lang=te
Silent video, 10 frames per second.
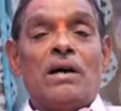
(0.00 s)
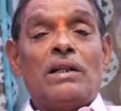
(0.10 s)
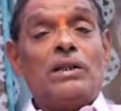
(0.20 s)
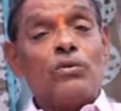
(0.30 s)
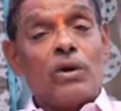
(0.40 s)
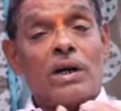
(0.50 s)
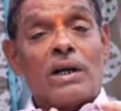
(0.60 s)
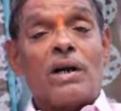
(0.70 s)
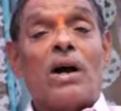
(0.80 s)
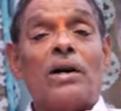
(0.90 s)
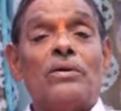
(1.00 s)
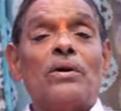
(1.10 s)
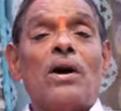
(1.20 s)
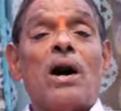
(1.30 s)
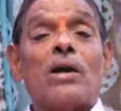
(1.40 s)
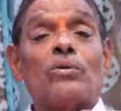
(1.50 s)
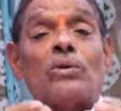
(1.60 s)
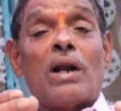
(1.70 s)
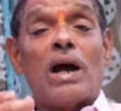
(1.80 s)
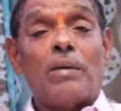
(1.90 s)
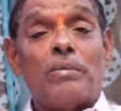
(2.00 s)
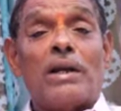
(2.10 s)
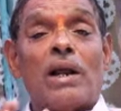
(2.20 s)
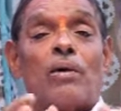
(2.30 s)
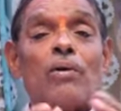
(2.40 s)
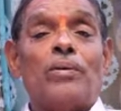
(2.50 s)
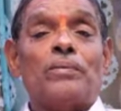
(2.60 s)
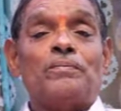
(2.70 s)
అది ఒక రికార్డు ఆరు వందల హామీలలో